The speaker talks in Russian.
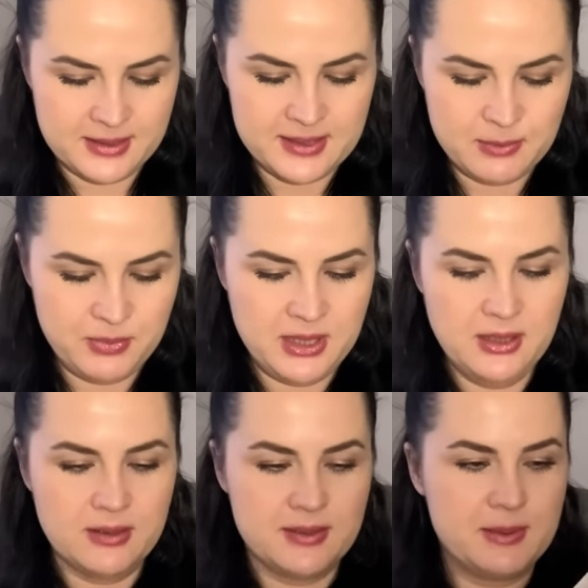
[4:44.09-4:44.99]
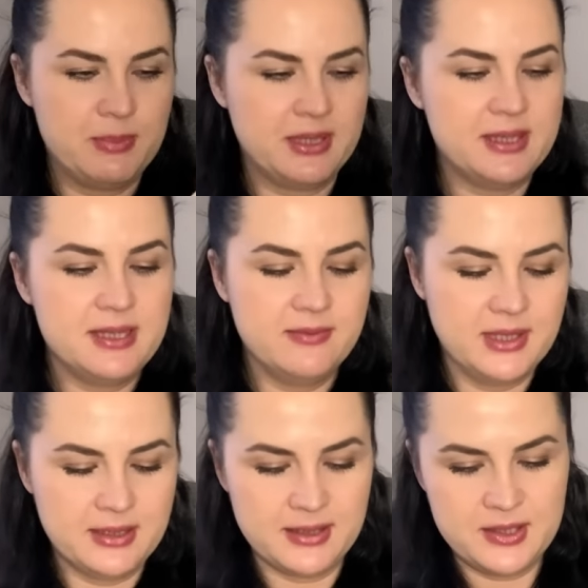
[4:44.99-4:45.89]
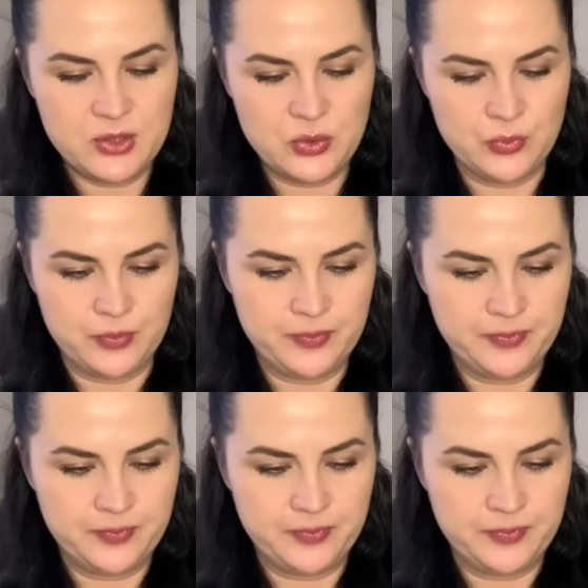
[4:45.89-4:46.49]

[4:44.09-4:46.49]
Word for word: себе спортивный костюм.